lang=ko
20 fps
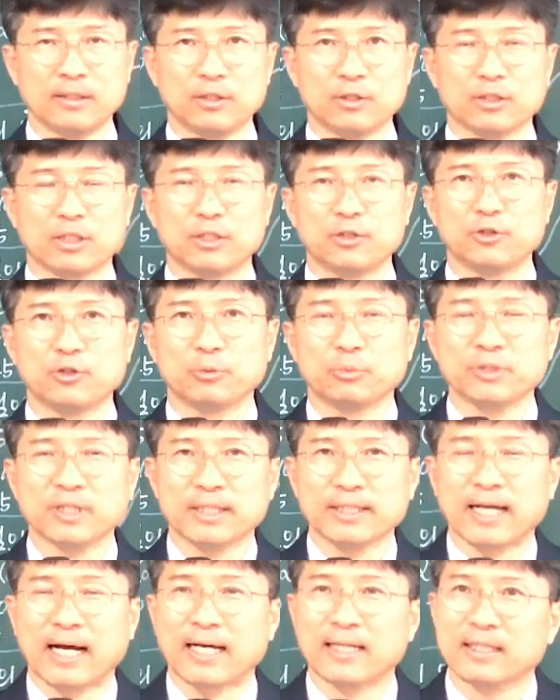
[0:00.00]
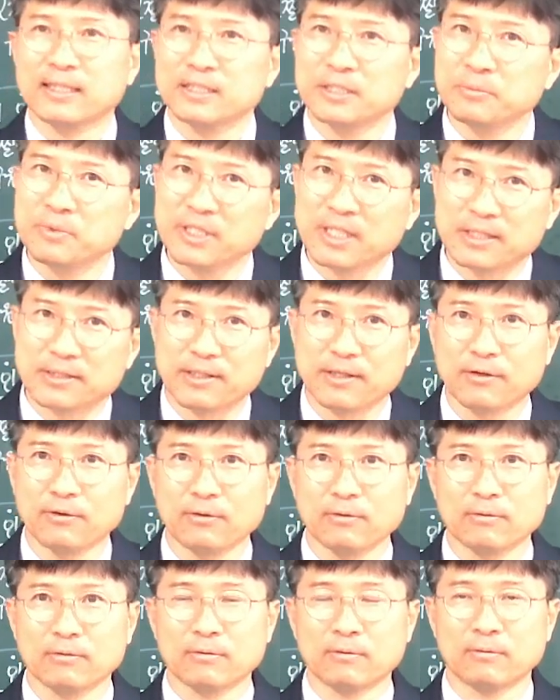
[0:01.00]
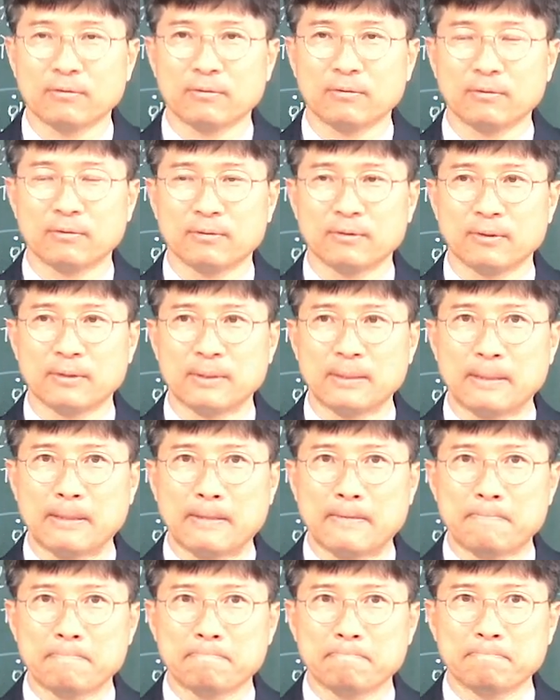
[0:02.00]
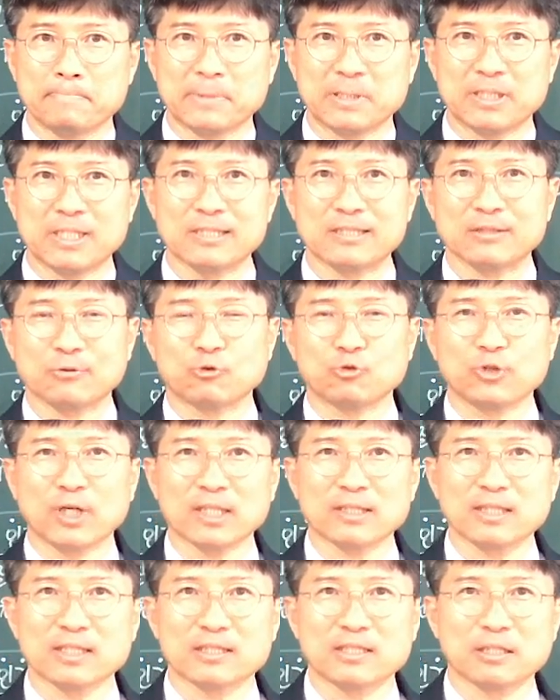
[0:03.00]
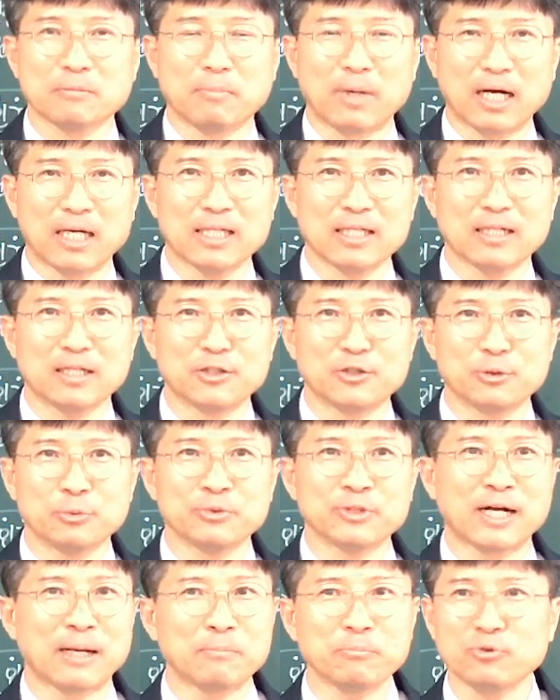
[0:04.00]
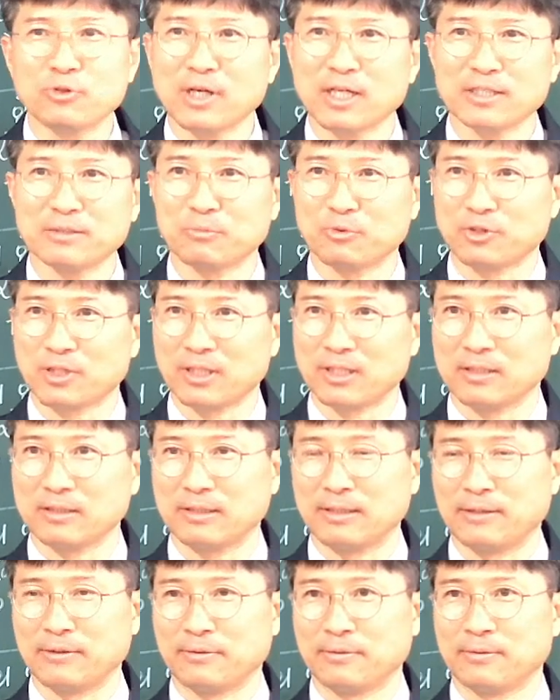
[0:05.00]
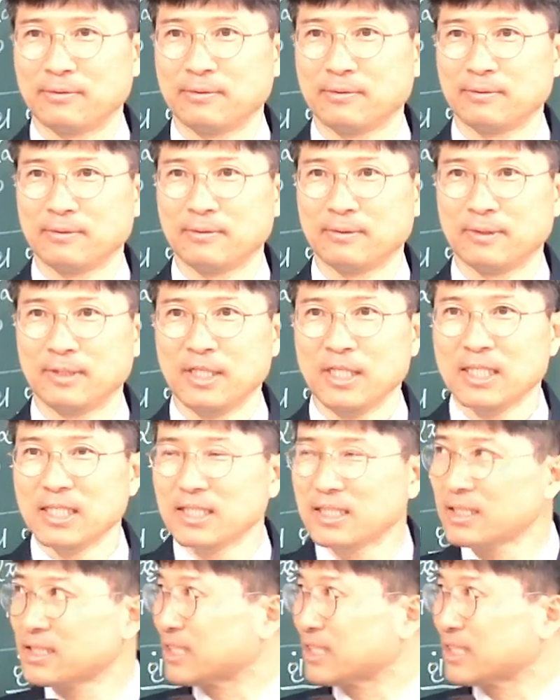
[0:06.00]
그러니까 여러분 안에 하나님이 계세요. 그래서 구약 때처럼 마귀가 여러분 함부로 하지 못하는 거예요. 이걸